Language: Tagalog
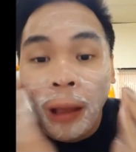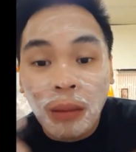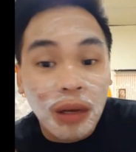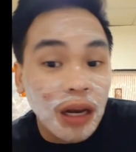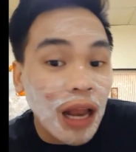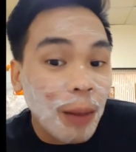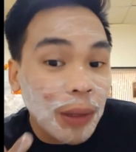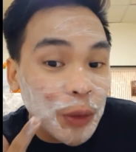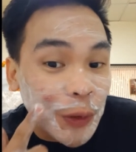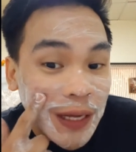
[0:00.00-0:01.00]

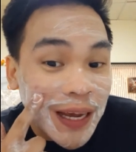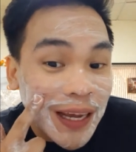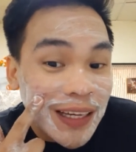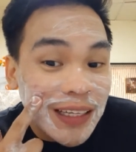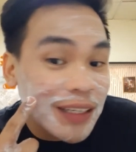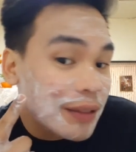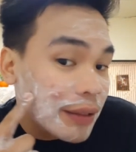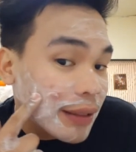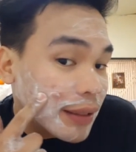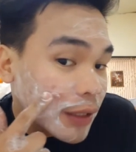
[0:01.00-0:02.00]
Malalaman nyo yan.
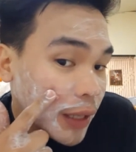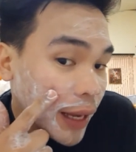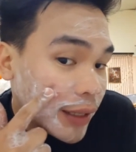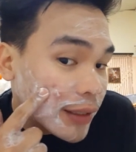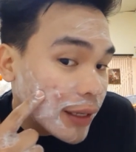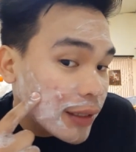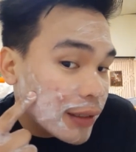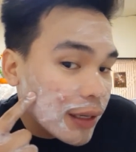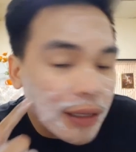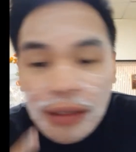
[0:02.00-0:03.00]
Eh, yan, yan,
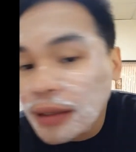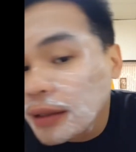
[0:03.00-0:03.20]
yan.